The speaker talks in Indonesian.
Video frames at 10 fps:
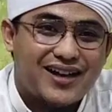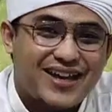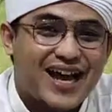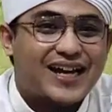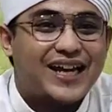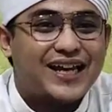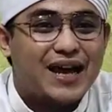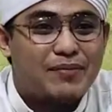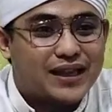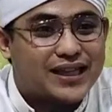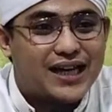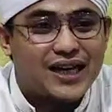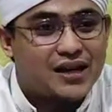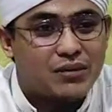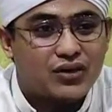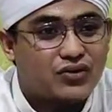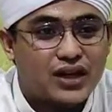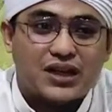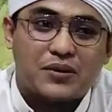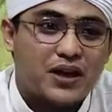yang didapatkan dari
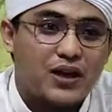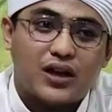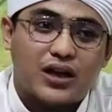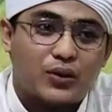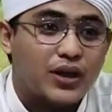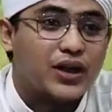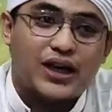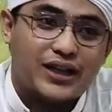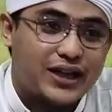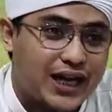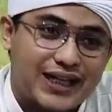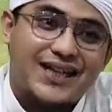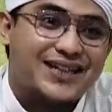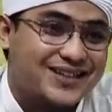maksiat kepada Allah wallahi tidak ada